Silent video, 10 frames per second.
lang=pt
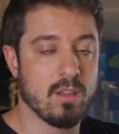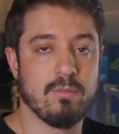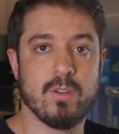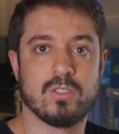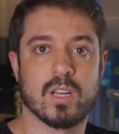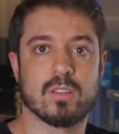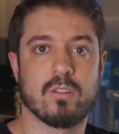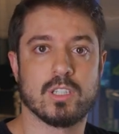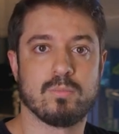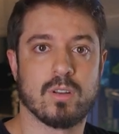ver os
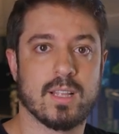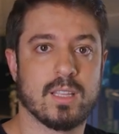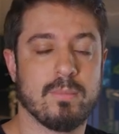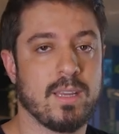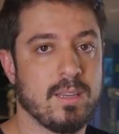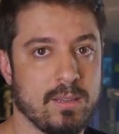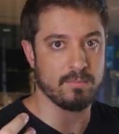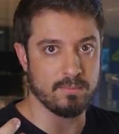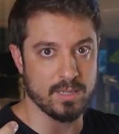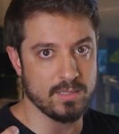relatórios por lá também,
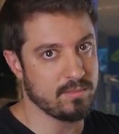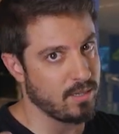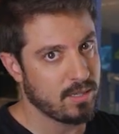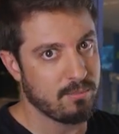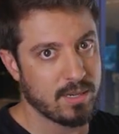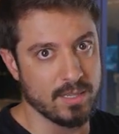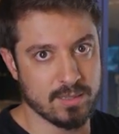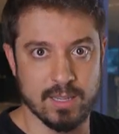mas tem que lembrar, né?